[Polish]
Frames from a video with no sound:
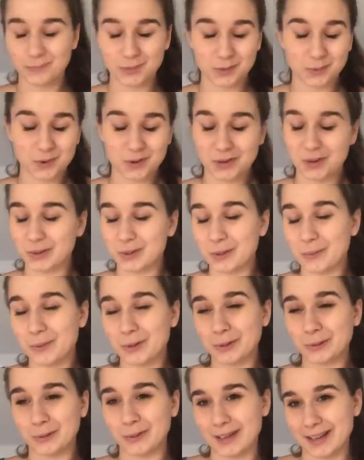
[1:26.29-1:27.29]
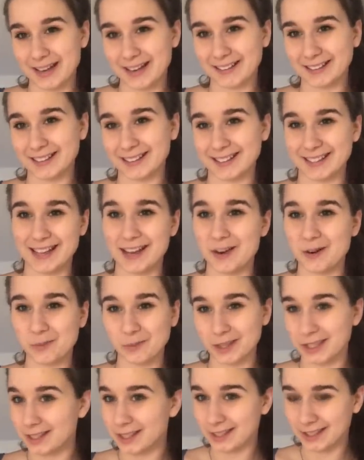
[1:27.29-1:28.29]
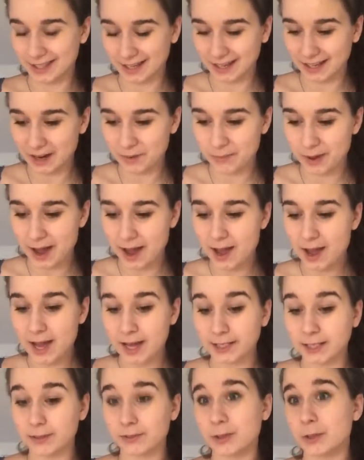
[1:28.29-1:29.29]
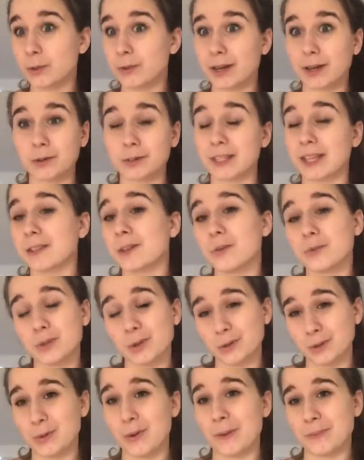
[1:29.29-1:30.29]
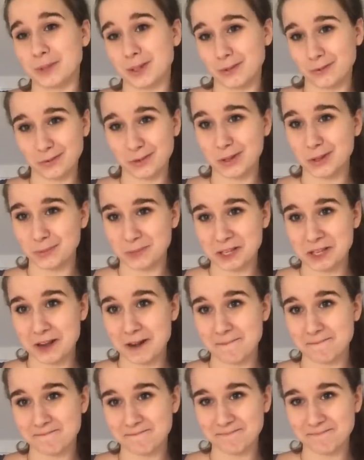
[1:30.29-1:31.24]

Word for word: Być może osoby, które nie znają mnie z Instagrama, nie wiedzą, jak ostatnio wciągnęłam się w Wiedźmina